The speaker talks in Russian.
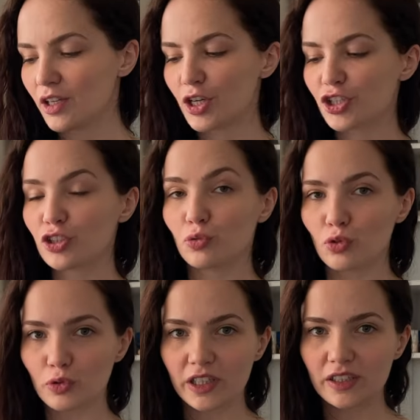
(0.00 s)

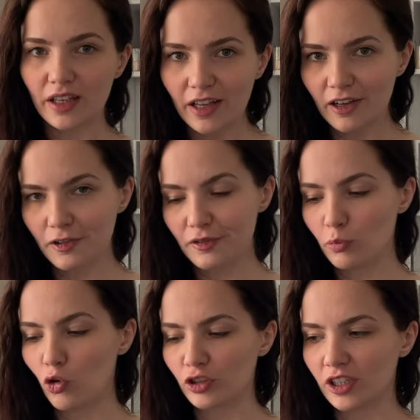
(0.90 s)
Шнур у этой
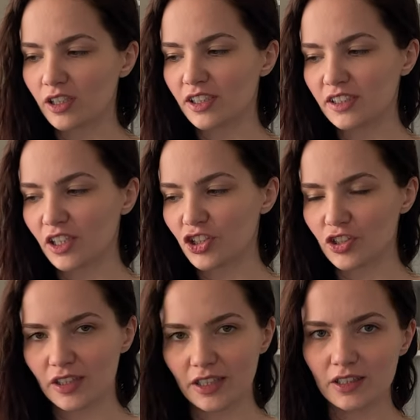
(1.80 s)
кофемолки
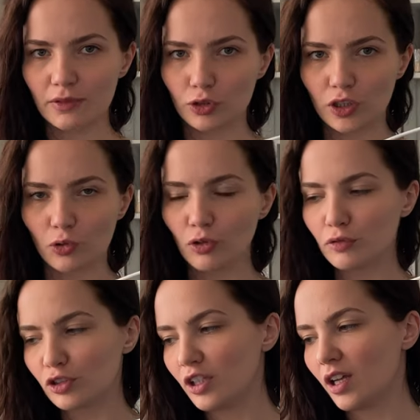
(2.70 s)
достаточно длинный, вот такой
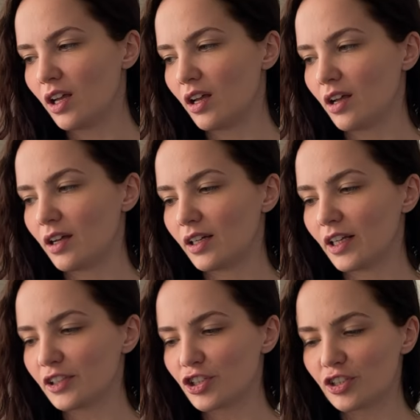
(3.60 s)
вот. А,
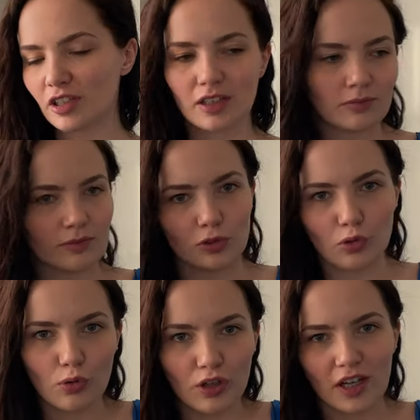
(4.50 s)
конечно,
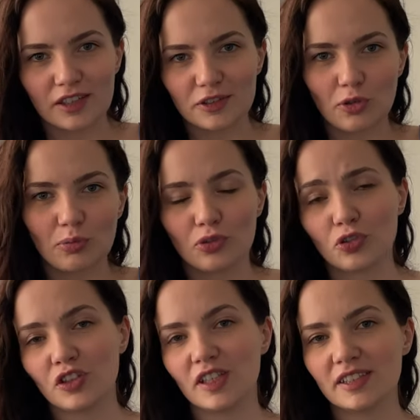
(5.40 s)
другой конец комнаты
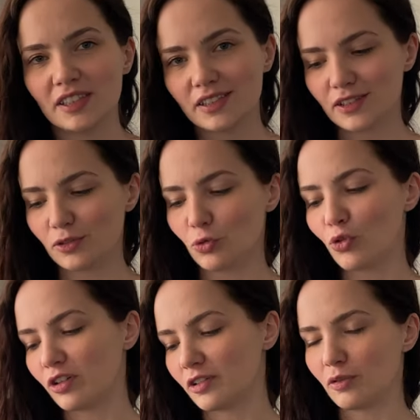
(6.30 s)
он не дотянется,
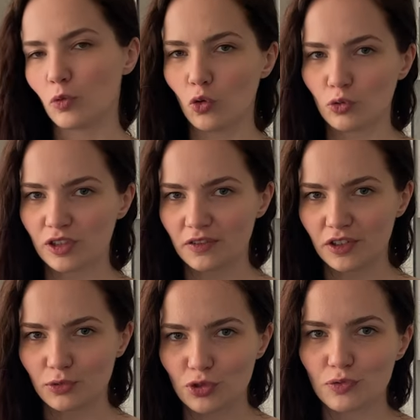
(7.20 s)
но кофемолку,
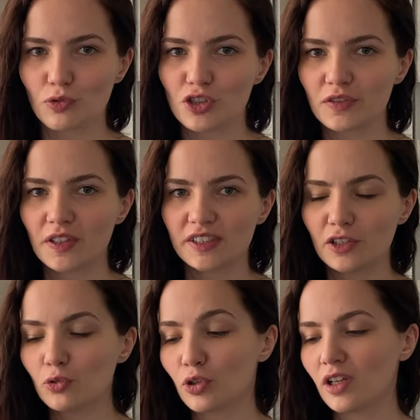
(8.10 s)
соответственно, нужно включать в
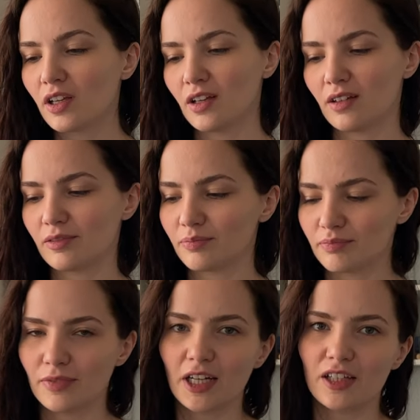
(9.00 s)
розетку а,
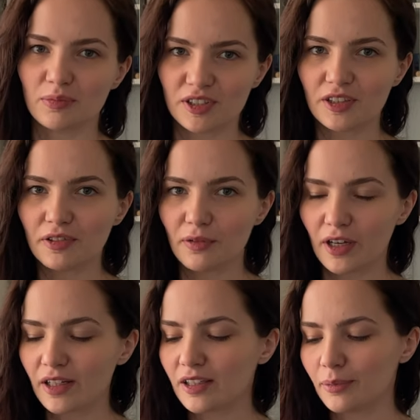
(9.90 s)
рядом с
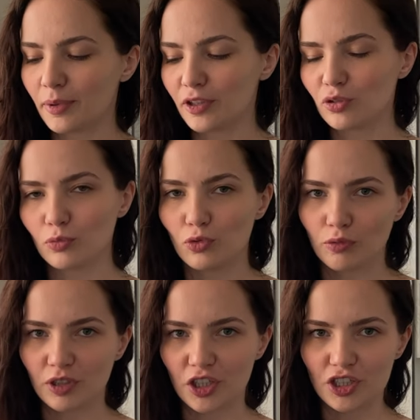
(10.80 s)
кофеваркой,
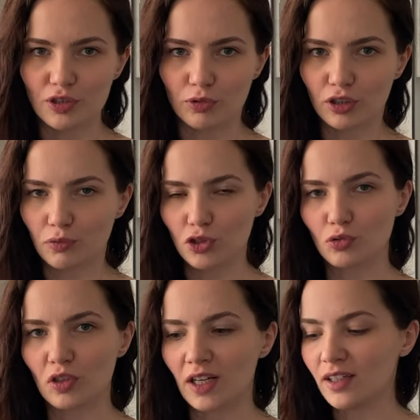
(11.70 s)
поэтому, мне кажется, вот этого
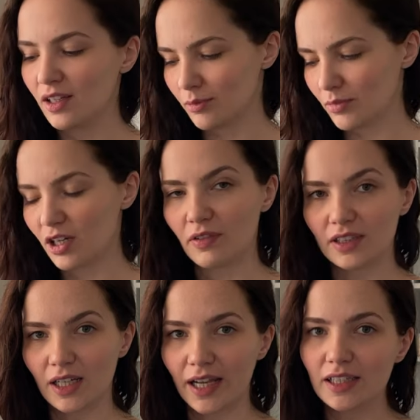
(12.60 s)
шнура
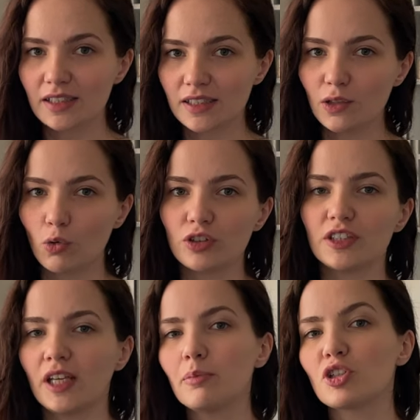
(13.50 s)
хватает и
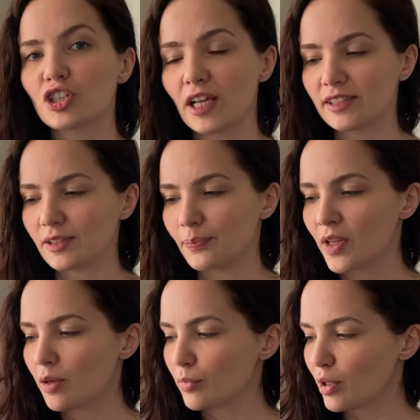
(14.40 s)
он не мешается,
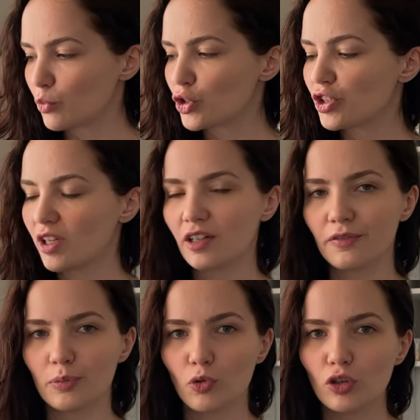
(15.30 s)
потому что
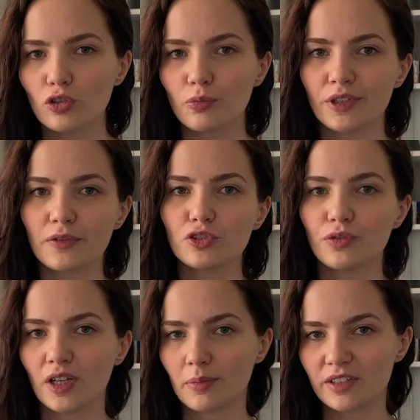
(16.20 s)
кофемолка у меня
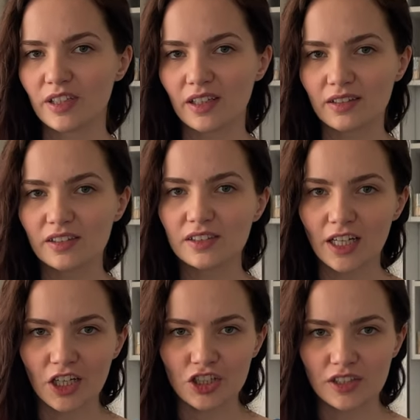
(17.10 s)
все время стоит на
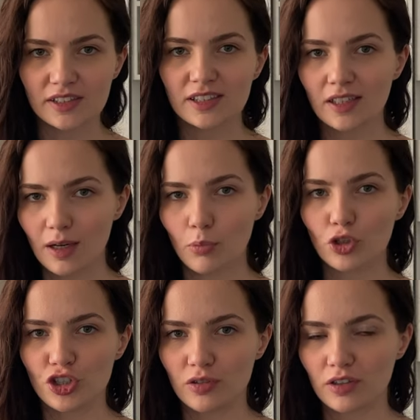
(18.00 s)
столешнице, на
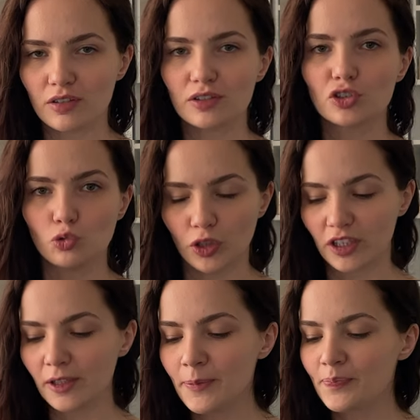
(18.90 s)
рабочей
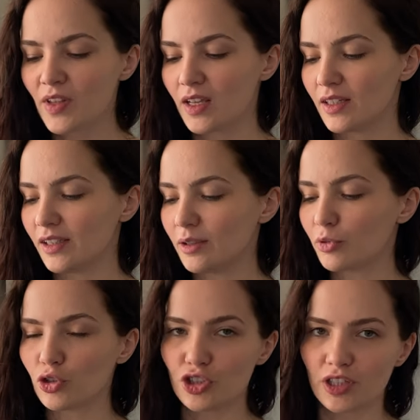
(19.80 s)
зоне, и
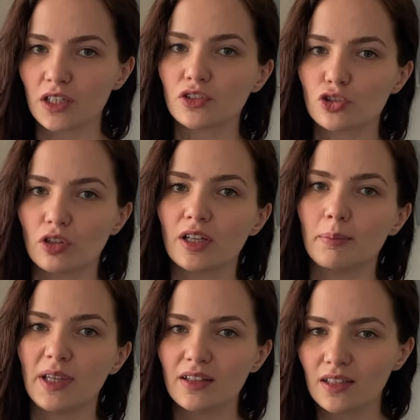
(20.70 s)
мне очень нравится, что она
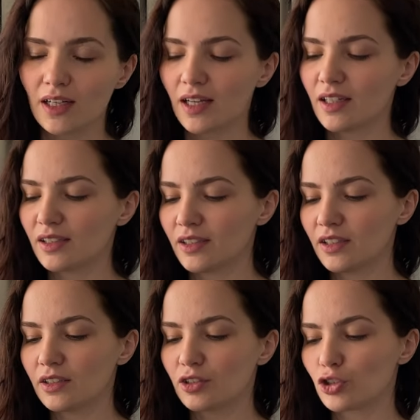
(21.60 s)
мелкая,
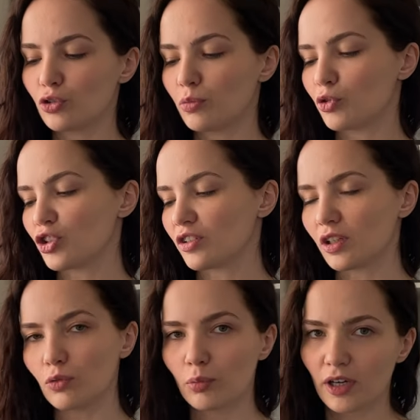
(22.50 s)
и что ее можно
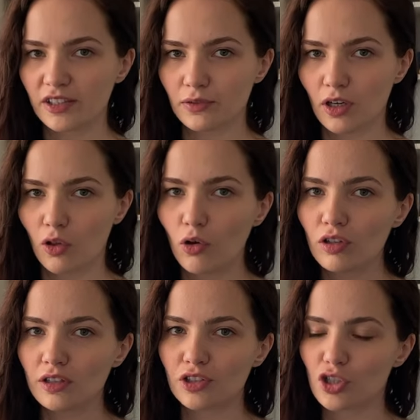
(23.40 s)
так убрать в
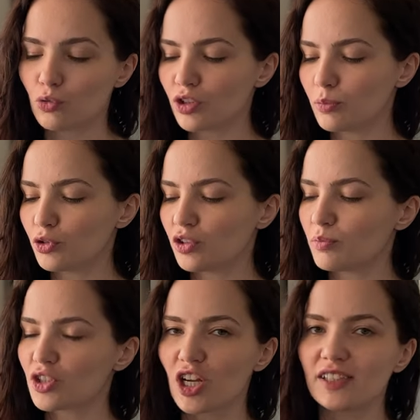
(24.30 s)
уголок, шнур не
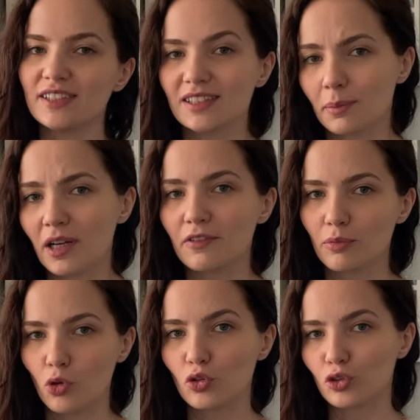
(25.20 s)
будет мешаться, и сама
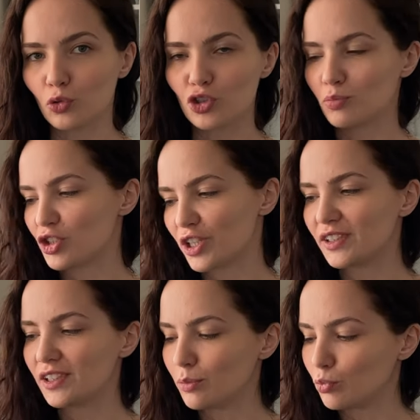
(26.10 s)
кофемолка тоже
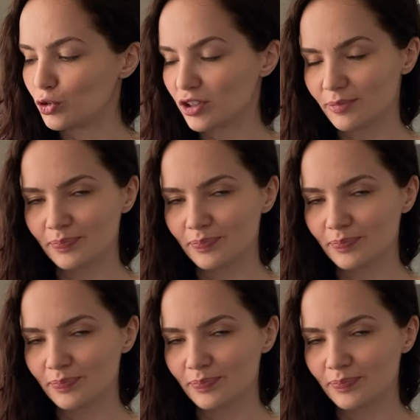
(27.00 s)
мешаться не будет.